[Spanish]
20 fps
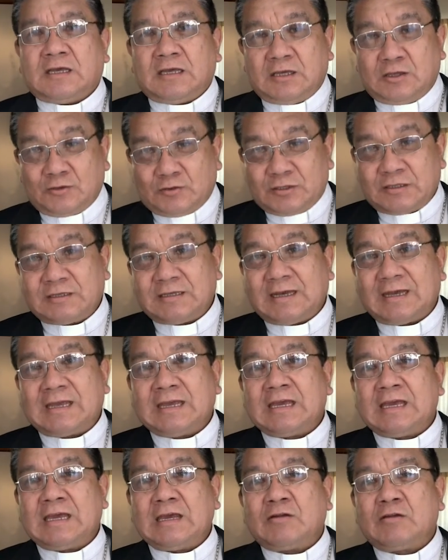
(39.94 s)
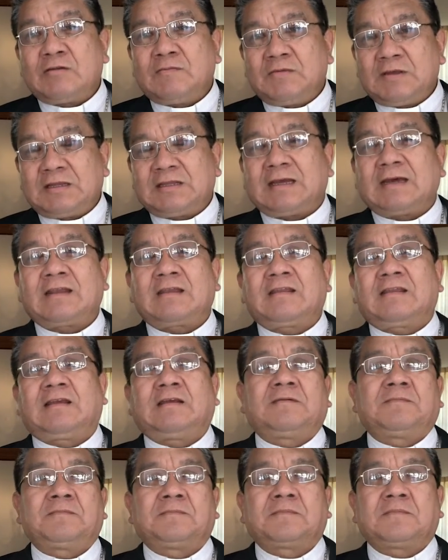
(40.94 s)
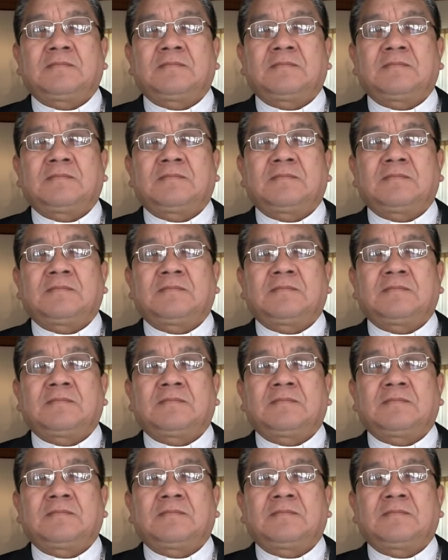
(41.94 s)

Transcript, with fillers: Y yo desde aquí quiero invitarte